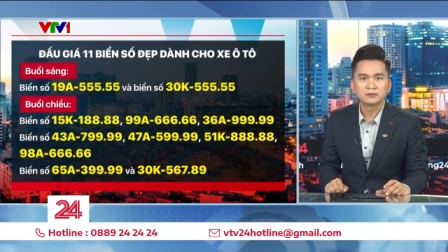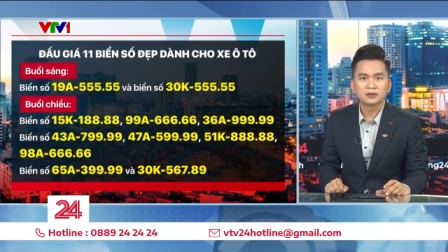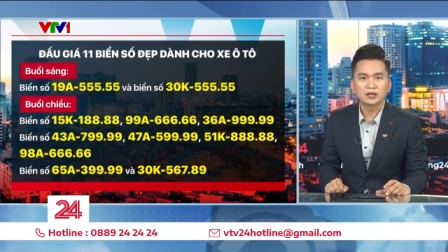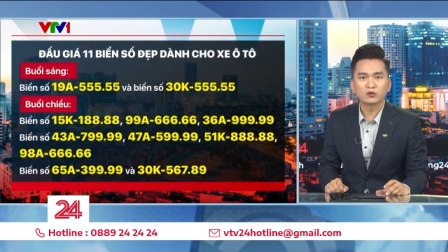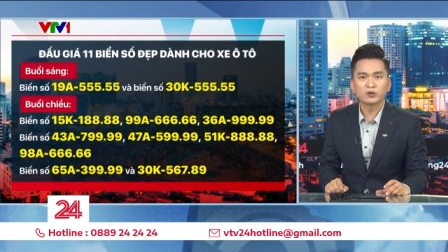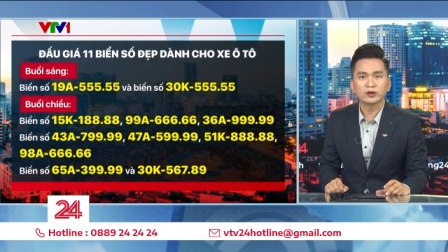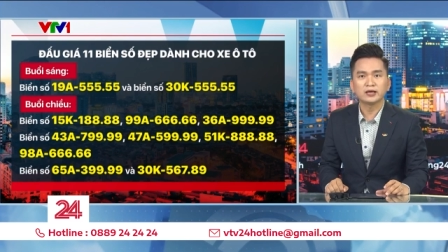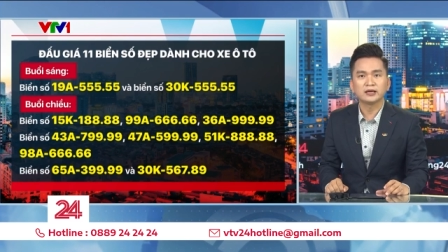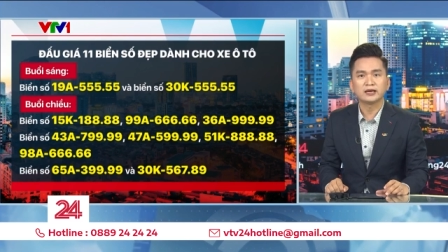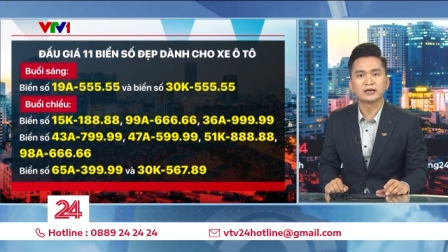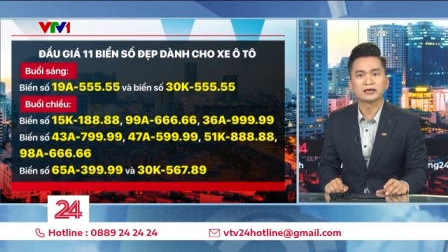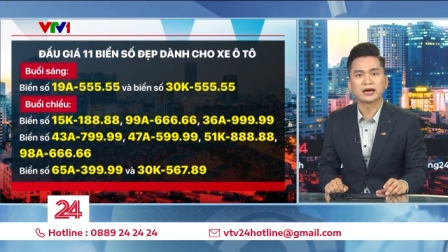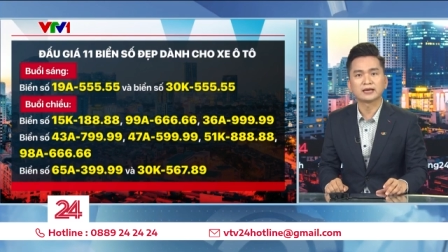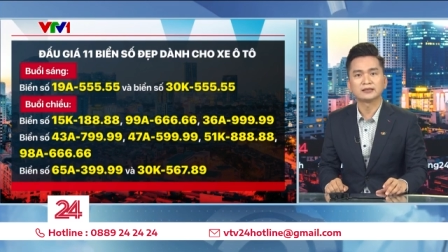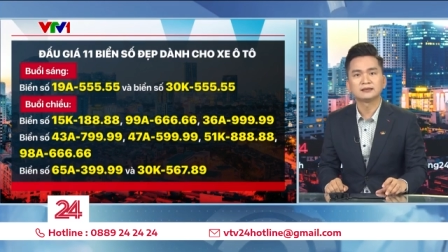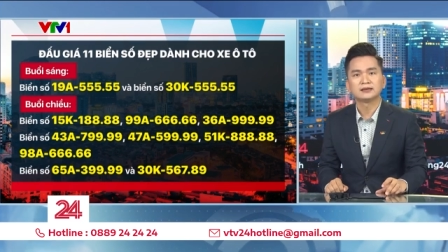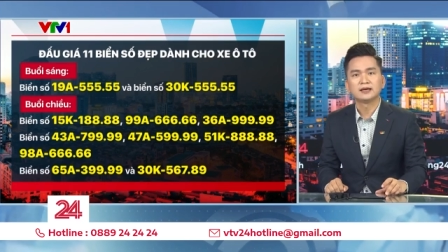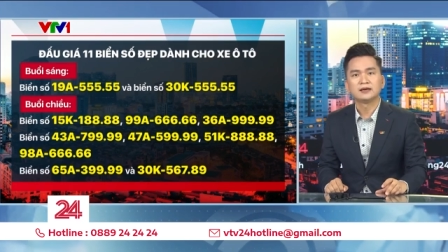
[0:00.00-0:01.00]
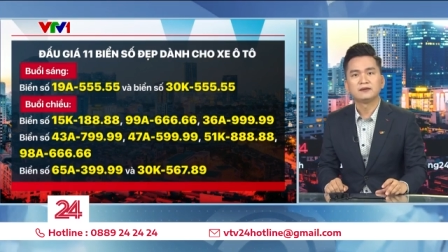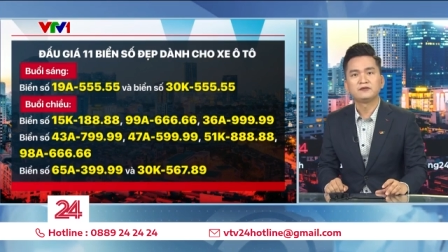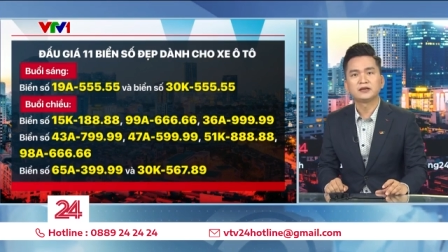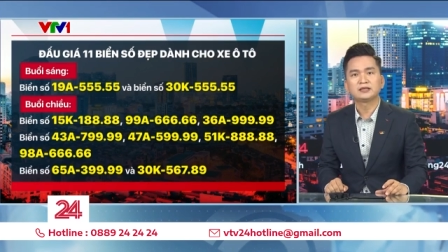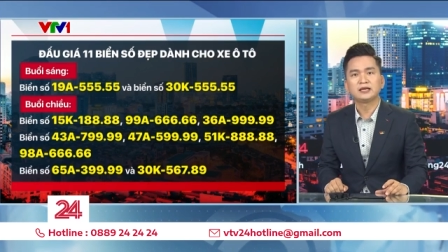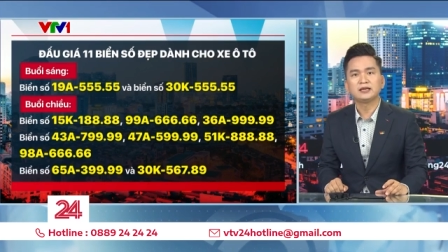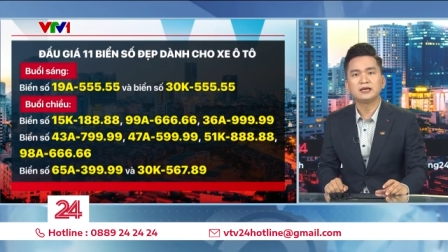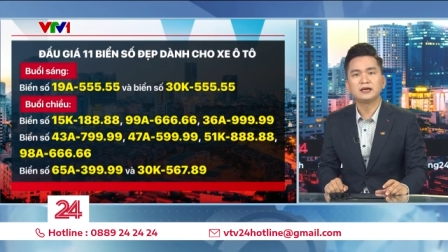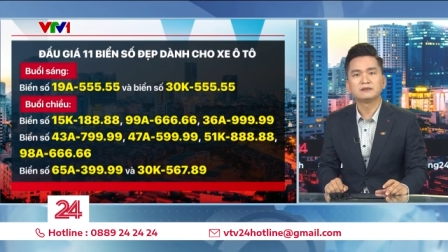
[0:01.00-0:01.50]
Theo quy định hiện hành,
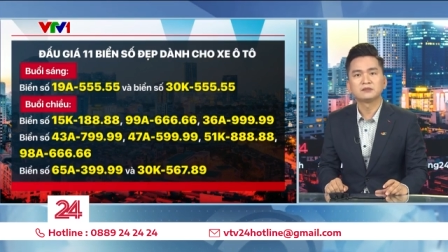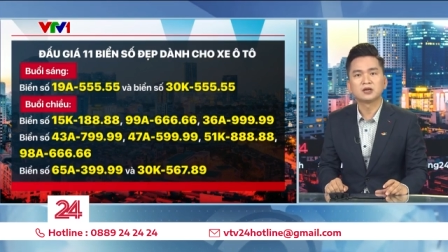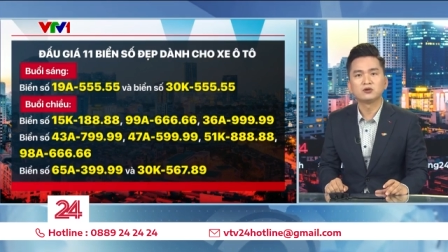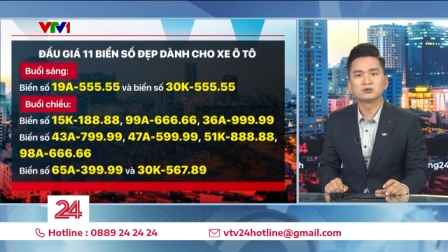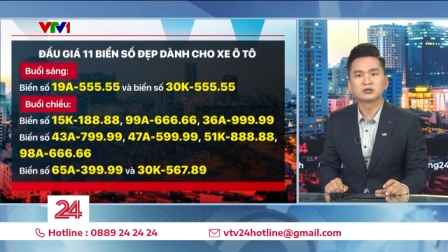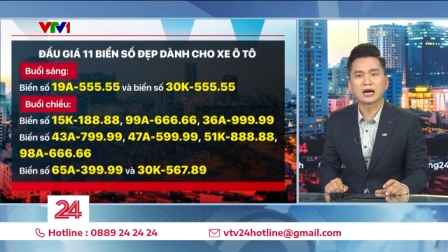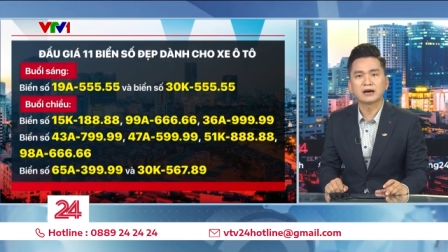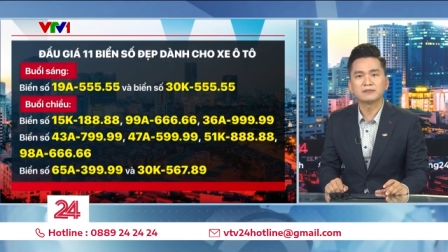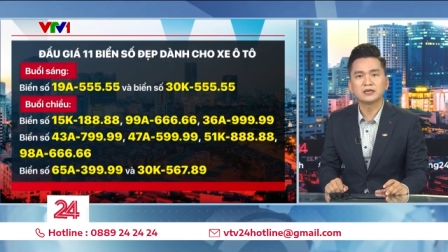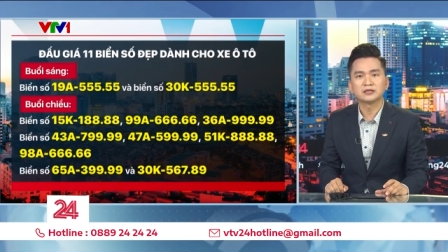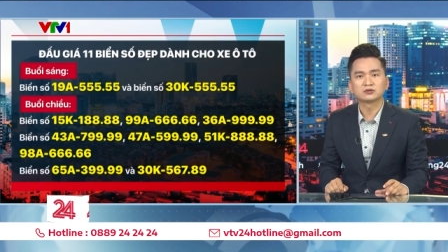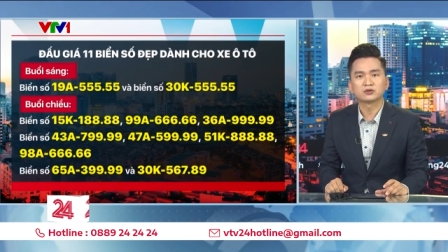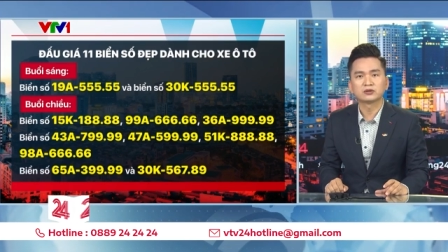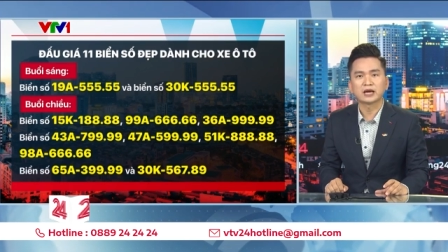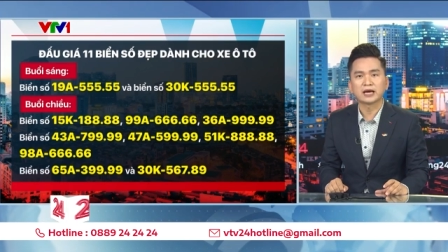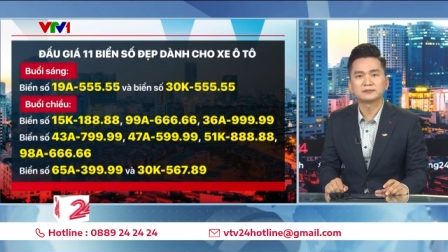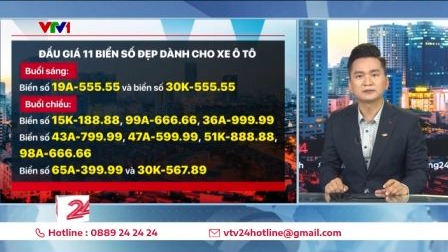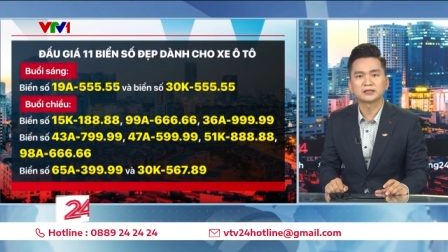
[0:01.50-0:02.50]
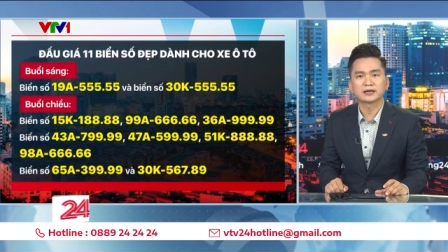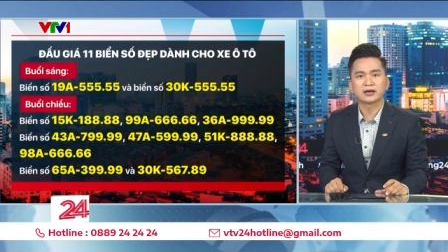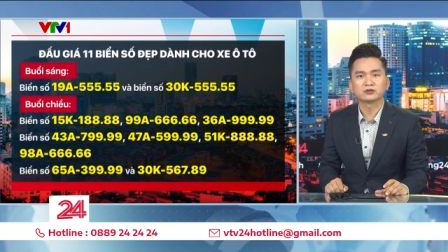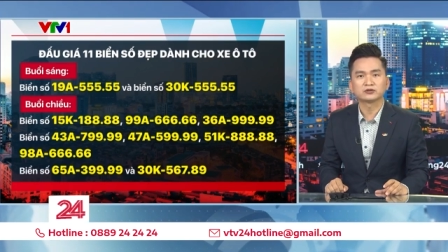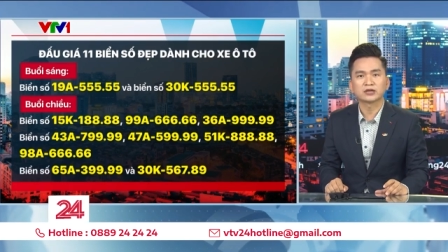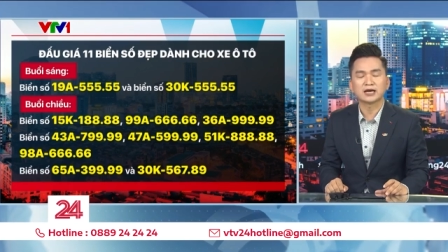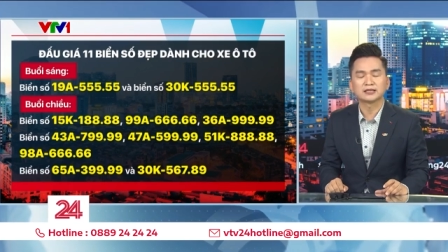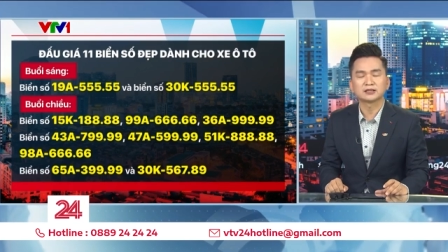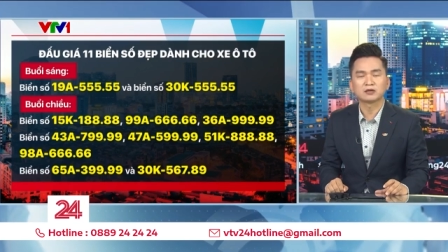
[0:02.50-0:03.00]
việc thí điểm đấu giá biển số đẹp sẽ
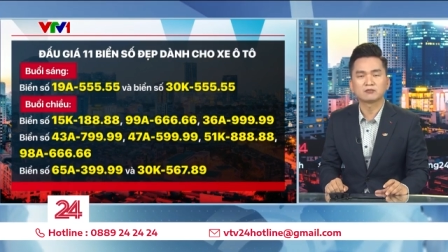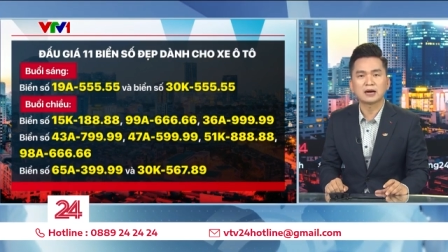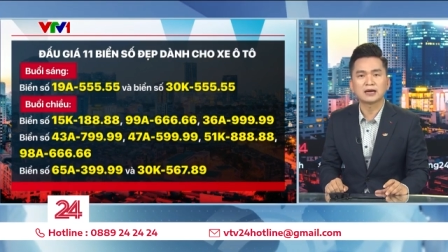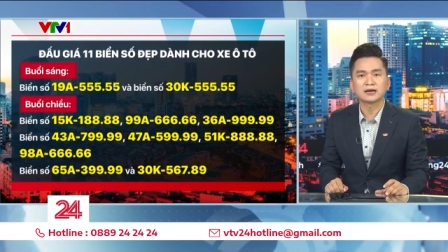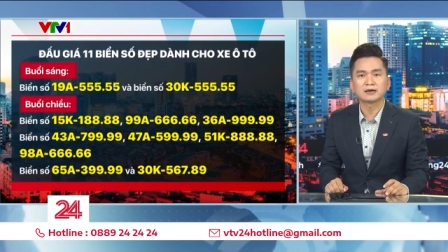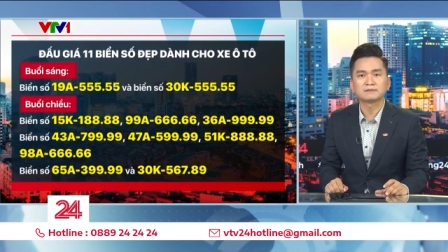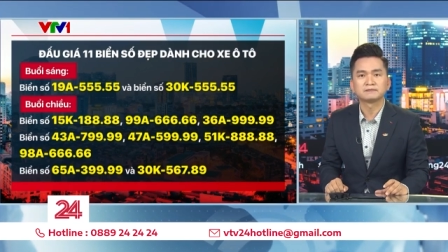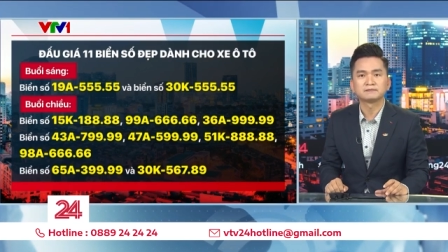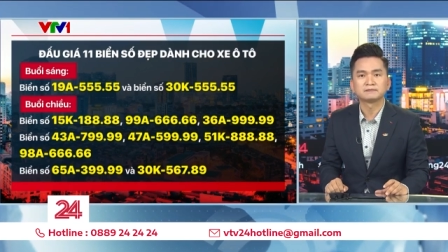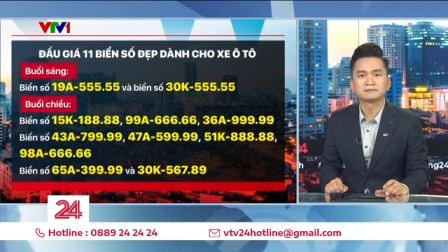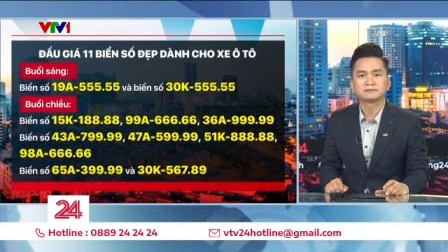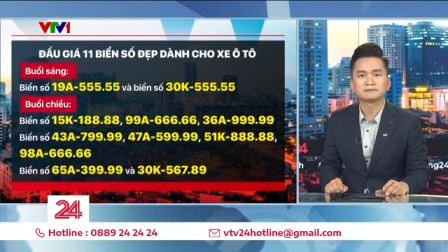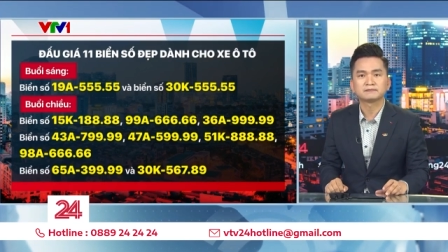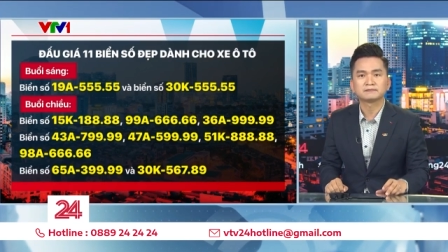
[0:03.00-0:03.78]
kéo dài trong 3 năm.